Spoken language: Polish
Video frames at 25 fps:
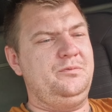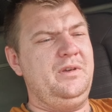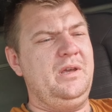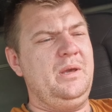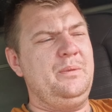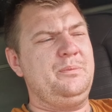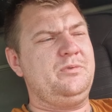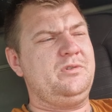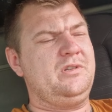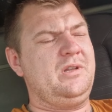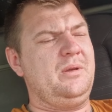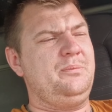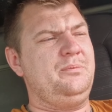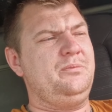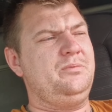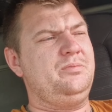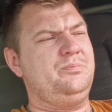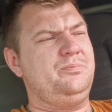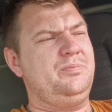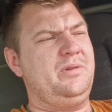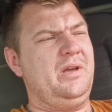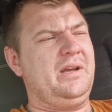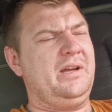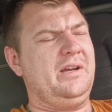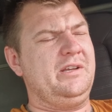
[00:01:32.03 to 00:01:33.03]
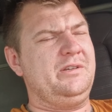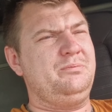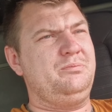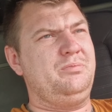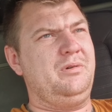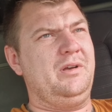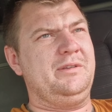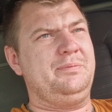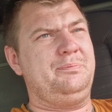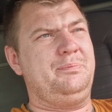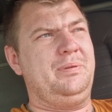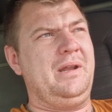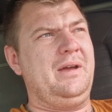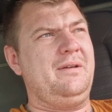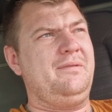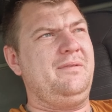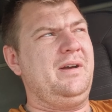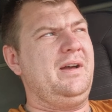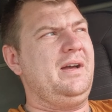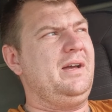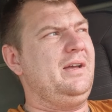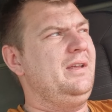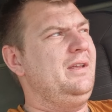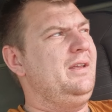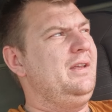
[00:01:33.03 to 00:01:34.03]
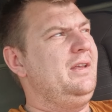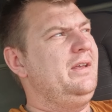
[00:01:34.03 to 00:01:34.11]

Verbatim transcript: Wiem, że tam jakaś była sprawa,